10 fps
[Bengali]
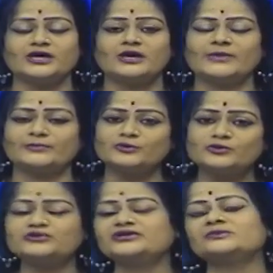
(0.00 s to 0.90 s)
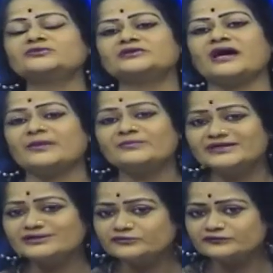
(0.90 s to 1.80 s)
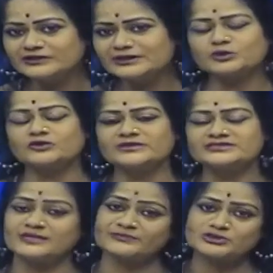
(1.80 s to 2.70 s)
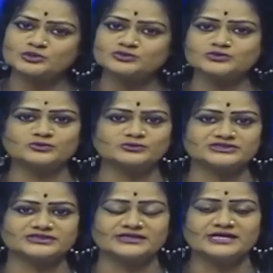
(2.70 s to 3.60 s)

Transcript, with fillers: বা পনেরো দিনের মধ্যে আপনি কিন্তু ফিল করবেন যে আপনি সুস্থ হচ্ছেন